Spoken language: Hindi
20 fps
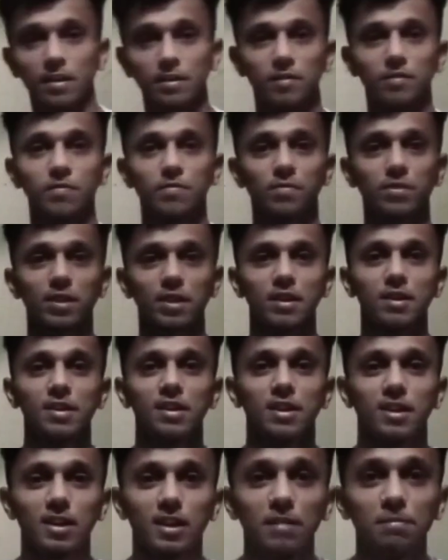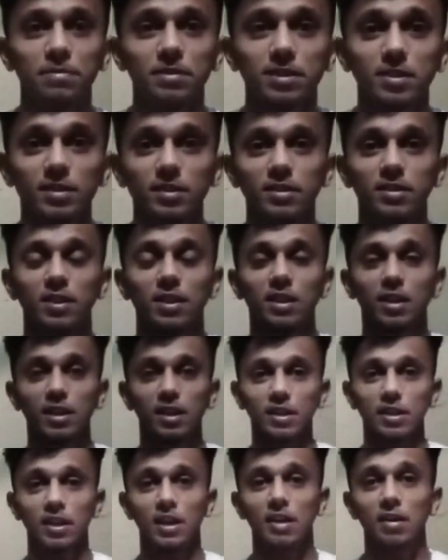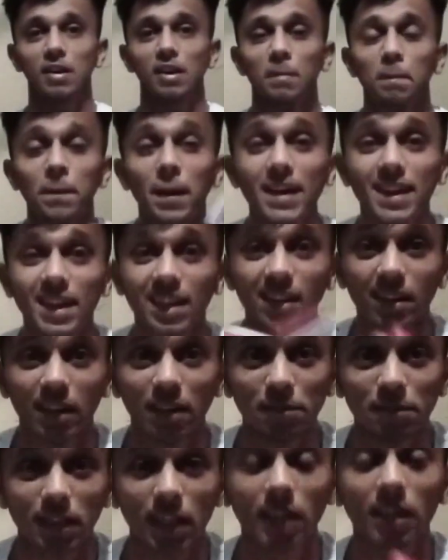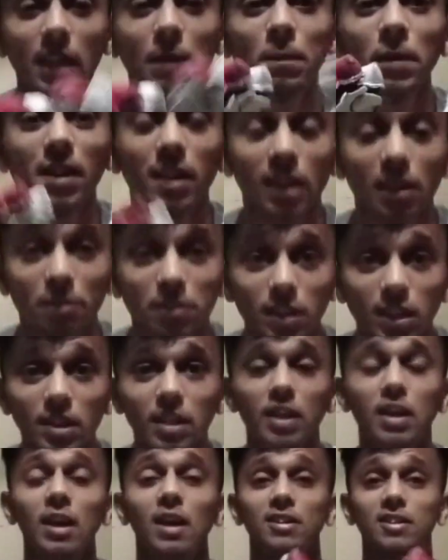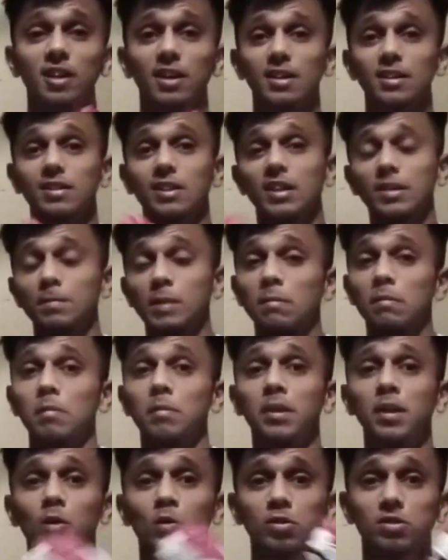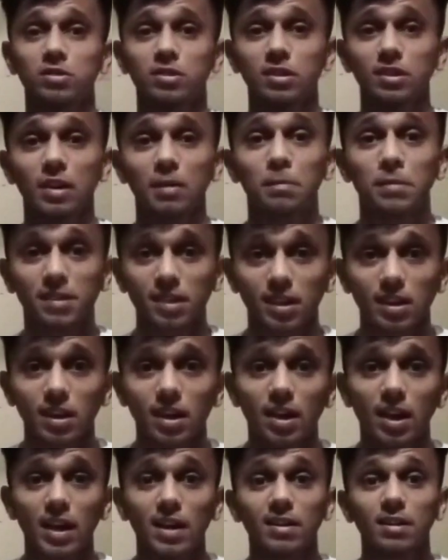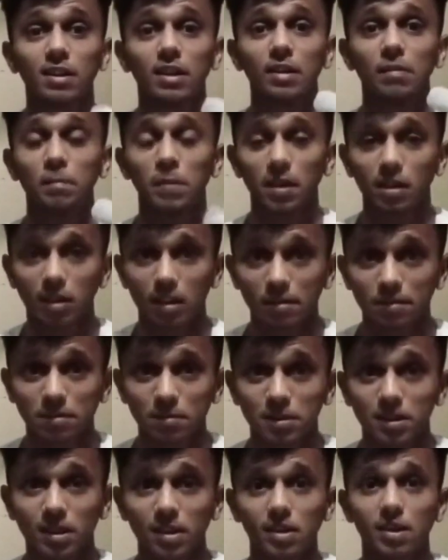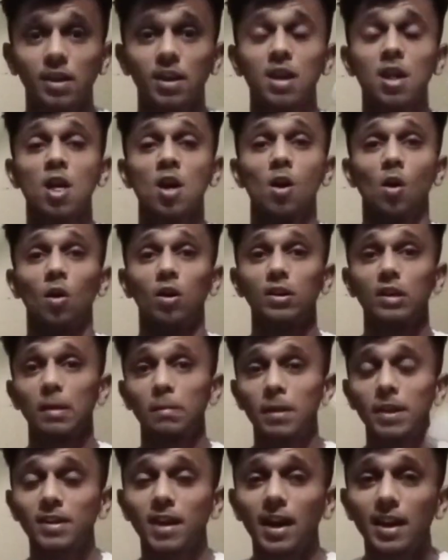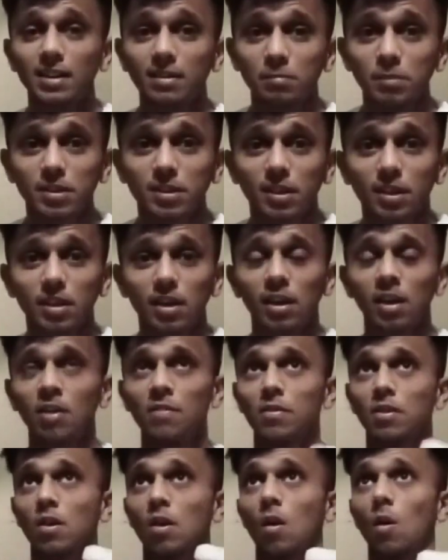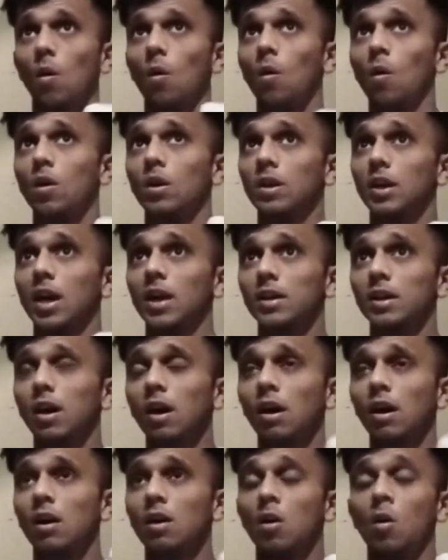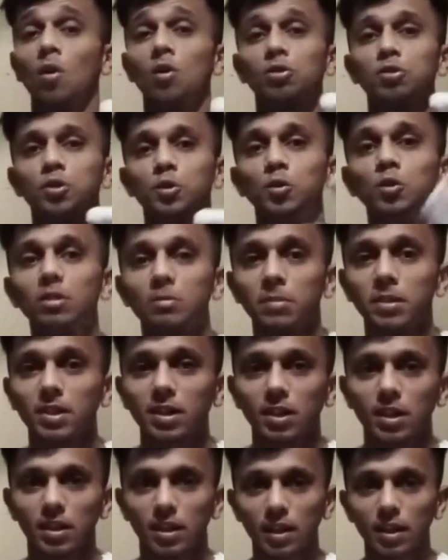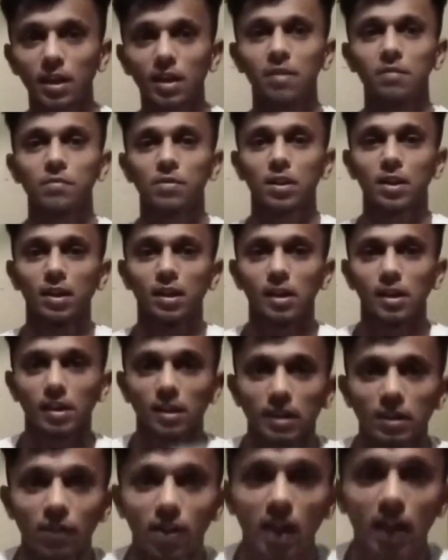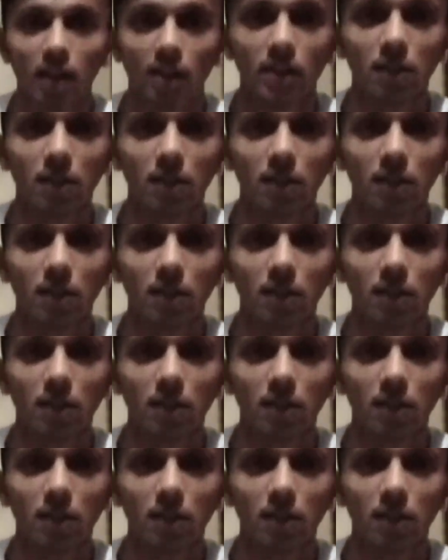ये ग्लव्स ये बैटिंग ग्लव्स हैं कीपिंग ग्लव्स नहीं है अच्छा इस किट बैग में मैंने कुछ चीज़ें मिसिंग है लाइक कीपिंग ग्लव्स मिसिंग है और डबल थाइज मिसिंग है और क्या था और शूज़ मिसिंग है ठीक है ये